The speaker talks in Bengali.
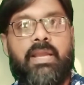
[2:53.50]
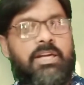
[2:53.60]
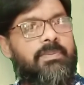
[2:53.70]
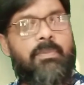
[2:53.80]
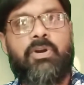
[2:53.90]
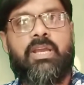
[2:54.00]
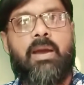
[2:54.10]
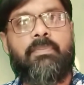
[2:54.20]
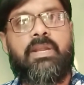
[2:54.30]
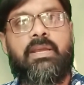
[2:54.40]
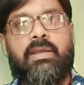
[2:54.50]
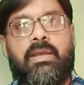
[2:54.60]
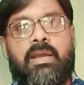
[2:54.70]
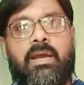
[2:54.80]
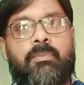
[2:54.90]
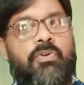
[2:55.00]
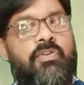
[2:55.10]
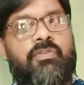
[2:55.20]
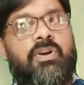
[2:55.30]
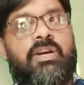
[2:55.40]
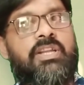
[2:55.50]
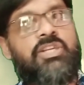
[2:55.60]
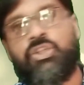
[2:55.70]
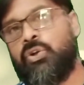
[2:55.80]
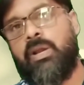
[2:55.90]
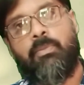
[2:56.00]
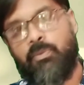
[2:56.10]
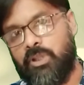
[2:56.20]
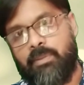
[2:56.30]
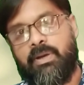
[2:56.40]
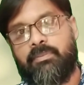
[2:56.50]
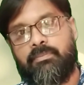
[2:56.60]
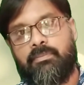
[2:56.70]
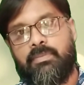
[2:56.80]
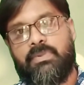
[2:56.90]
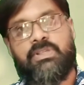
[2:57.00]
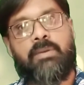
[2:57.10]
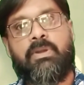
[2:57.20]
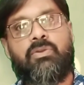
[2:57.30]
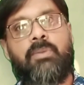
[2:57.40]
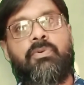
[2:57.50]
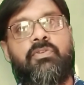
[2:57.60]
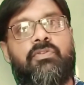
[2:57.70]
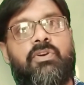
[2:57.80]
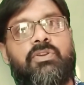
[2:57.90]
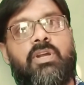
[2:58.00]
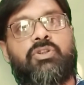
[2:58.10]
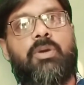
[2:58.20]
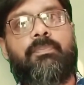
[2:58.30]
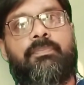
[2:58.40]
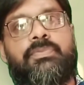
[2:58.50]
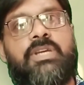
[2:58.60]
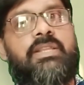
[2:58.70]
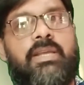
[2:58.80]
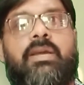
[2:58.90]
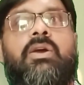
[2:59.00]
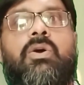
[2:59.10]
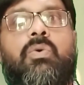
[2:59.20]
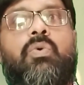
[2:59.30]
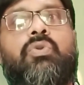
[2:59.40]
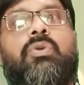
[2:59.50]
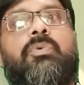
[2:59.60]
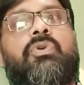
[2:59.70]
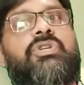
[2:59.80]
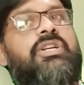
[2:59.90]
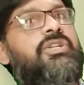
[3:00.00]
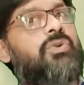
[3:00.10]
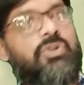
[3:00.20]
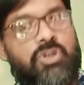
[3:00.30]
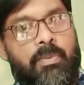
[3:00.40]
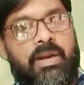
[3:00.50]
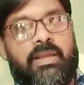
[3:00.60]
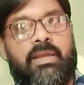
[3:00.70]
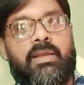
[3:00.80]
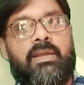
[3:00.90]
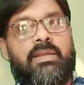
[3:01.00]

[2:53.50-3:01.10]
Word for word: ক্যাশ মেমোরিকে আপনি প্রসেসরের নিজস্ব র্যামও বলতে পারেন যার ভেতরে প্রসেসর তার সবচেয়েতে গুরুত্বপূর্ণ জিনিসগুলো জমা রাখে